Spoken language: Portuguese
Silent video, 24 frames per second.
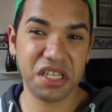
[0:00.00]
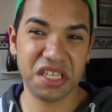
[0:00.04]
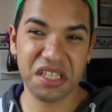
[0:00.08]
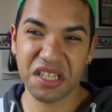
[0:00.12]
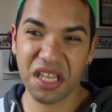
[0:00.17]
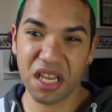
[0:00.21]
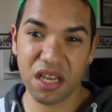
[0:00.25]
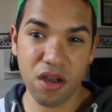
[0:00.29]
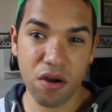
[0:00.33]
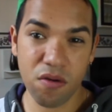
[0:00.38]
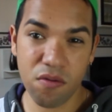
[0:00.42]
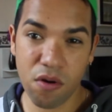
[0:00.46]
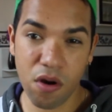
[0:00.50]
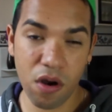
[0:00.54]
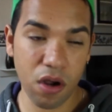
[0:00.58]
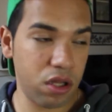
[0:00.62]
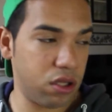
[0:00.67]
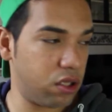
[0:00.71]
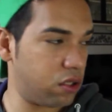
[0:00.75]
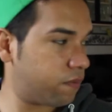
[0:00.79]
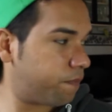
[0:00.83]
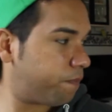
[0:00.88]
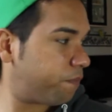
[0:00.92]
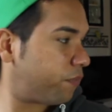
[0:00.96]
que tenham
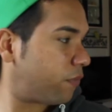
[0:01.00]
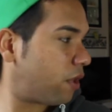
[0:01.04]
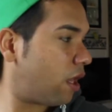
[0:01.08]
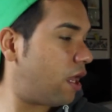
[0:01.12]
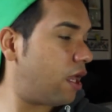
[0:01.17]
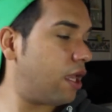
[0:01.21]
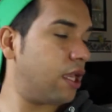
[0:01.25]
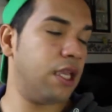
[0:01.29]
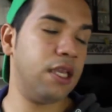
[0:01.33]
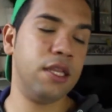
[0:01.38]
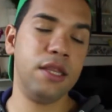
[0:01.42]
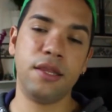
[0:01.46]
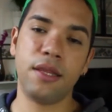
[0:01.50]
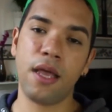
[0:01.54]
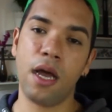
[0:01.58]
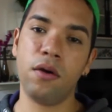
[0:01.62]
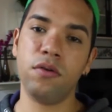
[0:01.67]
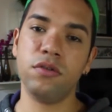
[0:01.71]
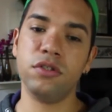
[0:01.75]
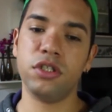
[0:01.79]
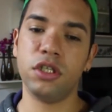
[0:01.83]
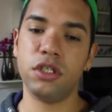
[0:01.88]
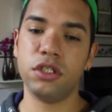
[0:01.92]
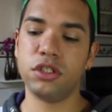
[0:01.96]
óleo.
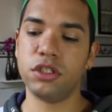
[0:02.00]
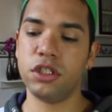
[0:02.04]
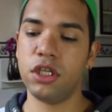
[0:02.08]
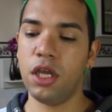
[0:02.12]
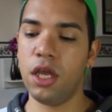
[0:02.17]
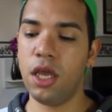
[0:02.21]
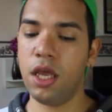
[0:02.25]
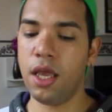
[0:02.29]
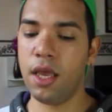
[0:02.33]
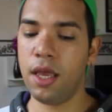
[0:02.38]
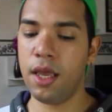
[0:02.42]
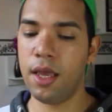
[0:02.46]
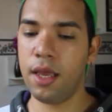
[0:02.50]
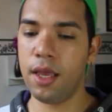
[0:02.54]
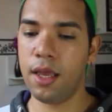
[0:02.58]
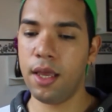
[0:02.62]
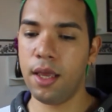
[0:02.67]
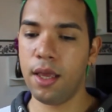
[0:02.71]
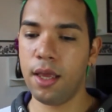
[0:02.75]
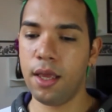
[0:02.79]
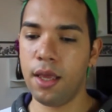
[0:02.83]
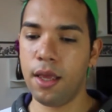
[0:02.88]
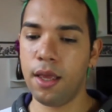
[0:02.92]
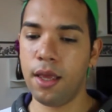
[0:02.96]
Então, gente,
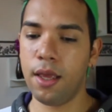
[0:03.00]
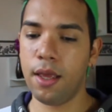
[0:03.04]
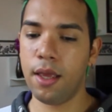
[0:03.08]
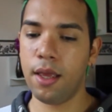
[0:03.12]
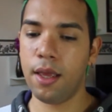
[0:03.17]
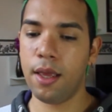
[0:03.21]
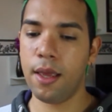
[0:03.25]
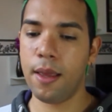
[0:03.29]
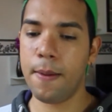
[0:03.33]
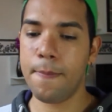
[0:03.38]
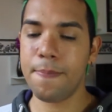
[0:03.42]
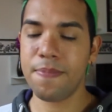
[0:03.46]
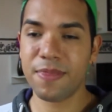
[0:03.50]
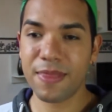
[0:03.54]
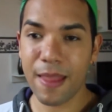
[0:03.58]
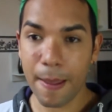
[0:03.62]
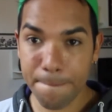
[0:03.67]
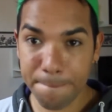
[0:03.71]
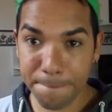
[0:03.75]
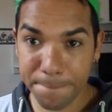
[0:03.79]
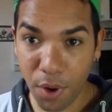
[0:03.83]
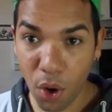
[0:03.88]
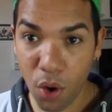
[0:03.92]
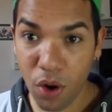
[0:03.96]
é,
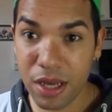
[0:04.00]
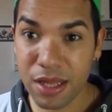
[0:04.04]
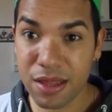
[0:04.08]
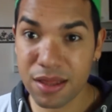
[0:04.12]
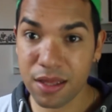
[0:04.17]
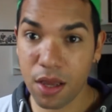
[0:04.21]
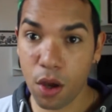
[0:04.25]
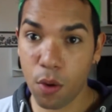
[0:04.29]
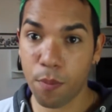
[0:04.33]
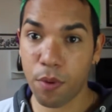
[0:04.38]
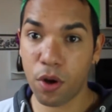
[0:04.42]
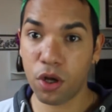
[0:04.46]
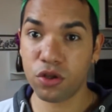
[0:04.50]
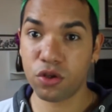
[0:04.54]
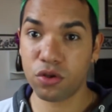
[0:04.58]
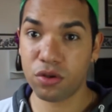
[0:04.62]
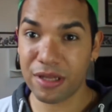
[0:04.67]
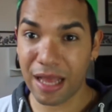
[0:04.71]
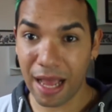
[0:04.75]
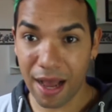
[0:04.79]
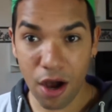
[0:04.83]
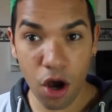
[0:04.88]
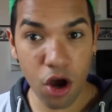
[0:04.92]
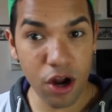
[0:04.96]
depois que eu boto,
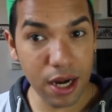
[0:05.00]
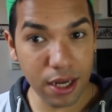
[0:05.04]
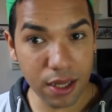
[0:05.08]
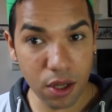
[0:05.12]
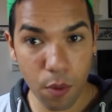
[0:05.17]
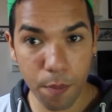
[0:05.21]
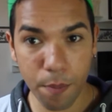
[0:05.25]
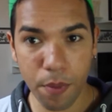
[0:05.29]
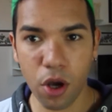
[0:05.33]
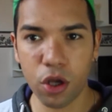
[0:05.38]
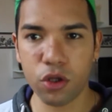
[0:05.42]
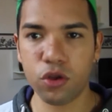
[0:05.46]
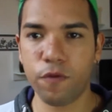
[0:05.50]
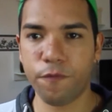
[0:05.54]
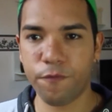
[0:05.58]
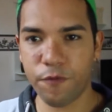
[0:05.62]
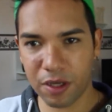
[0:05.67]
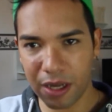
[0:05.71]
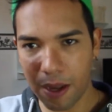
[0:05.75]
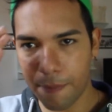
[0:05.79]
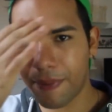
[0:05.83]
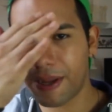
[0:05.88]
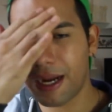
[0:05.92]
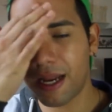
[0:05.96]
na hora que eu boto,
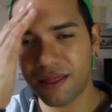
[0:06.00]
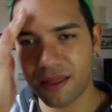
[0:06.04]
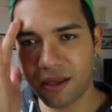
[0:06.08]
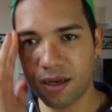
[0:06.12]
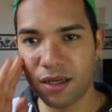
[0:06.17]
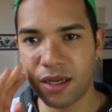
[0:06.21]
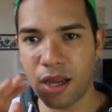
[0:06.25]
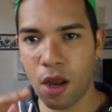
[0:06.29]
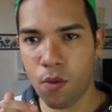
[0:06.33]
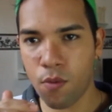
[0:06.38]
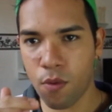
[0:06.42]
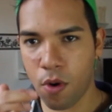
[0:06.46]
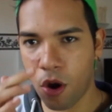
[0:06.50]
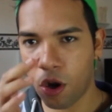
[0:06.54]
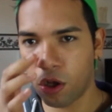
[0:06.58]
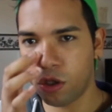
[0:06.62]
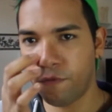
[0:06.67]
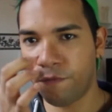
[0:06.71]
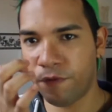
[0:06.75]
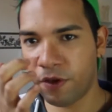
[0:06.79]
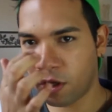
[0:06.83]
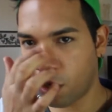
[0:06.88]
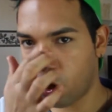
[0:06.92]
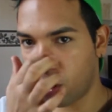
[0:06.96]
fica parecendo que é um
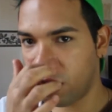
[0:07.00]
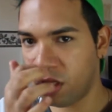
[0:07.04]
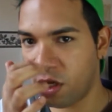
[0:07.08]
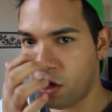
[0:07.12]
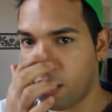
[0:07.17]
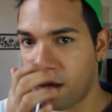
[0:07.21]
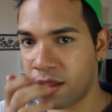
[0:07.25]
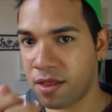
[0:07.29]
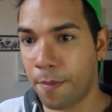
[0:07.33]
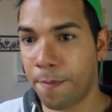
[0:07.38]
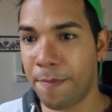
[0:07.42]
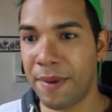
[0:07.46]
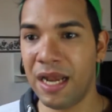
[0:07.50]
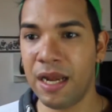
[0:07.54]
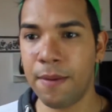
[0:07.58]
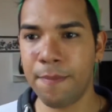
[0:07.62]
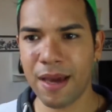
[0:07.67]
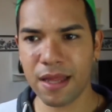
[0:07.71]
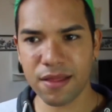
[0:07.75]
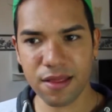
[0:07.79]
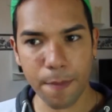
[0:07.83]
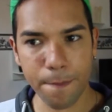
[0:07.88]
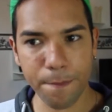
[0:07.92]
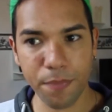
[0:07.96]
óleo, fica oleosa a pele,
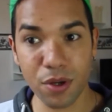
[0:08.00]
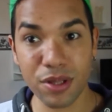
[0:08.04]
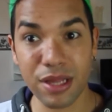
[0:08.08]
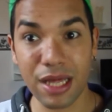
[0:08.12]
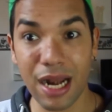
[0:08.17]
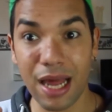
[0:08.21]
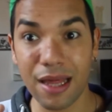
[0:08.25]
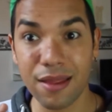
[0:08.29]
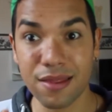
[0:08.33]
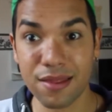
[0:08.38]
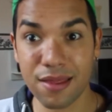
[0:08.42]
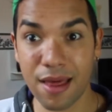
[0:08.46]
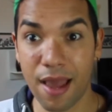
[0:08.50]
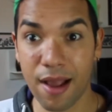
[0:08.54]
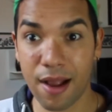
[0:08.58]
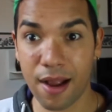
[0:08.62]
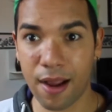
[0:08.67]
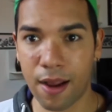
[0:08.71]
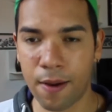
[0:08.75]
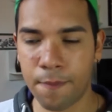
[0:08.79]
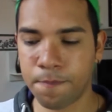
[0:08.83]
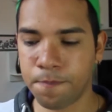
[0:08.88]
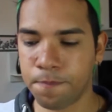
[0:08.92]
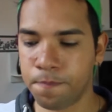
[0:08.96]
mas depois ela
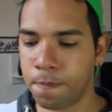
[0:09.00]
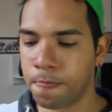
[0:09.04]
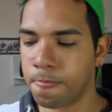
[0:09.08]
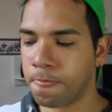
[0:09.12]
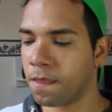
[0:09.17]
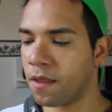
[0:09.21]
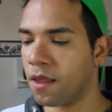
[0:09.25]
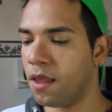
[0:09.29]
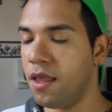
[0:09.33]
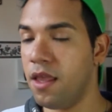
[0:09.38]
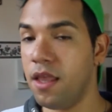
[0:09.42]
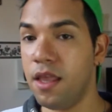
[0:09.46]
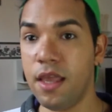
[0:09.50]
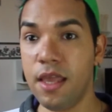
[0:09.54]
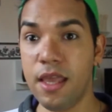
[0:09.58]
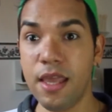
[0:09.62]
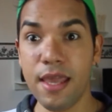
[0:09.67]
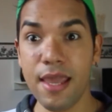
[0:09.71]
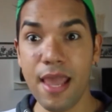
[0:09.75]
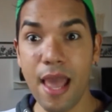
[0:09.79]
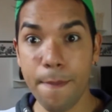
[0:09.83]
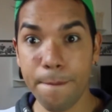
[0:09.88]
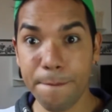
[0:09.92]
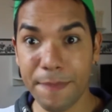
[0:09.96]
seca.
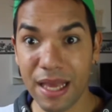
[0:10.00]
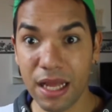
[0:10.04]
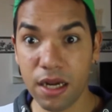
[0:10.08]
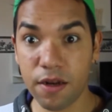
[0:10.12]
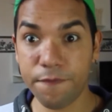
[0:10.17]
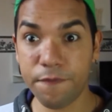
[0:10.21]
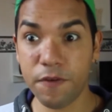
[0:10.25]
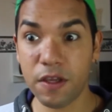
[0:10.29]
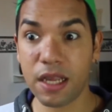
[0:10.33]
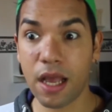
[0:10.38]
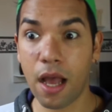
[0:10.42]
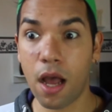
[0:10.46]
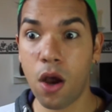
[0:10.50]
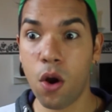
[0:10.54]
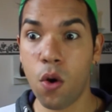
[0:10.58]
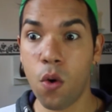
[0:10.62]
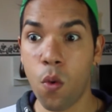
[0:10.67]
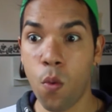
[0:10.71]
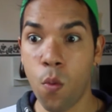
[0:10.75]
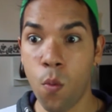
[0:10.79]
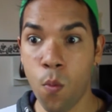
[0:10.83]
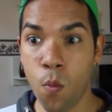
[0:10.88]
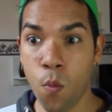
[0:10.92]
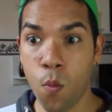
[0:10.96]
E a pele fica
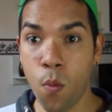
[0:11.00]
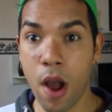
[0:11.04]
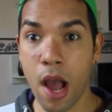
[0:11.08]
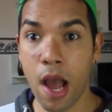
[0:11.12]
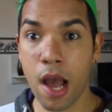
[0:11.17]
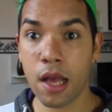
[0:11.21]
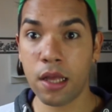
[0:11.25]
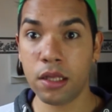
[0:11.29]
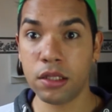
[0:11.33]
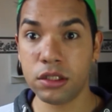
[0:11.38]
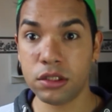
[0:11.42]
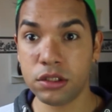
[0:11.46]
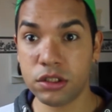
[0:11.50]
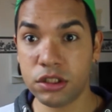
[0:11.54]
uma